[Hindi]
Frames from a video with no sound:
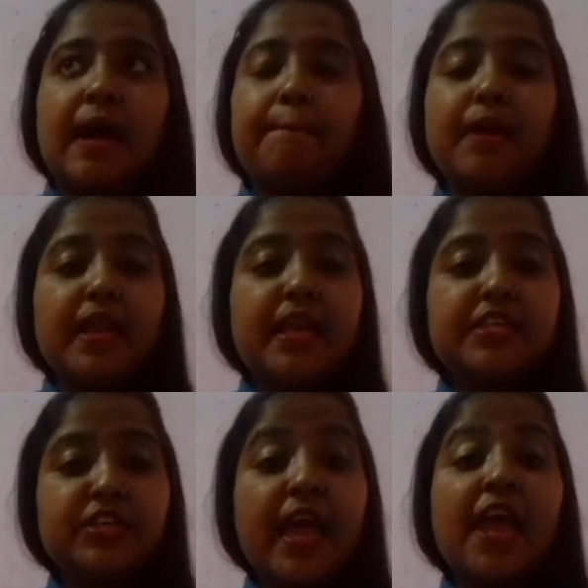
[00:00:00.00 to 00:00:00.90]
एग्जाम्पल ले
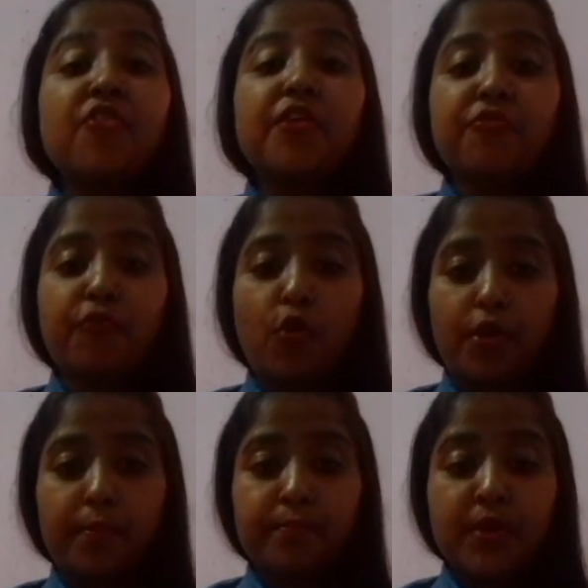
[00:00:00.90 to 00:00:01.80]
लीजिए हेनरी फोर्ड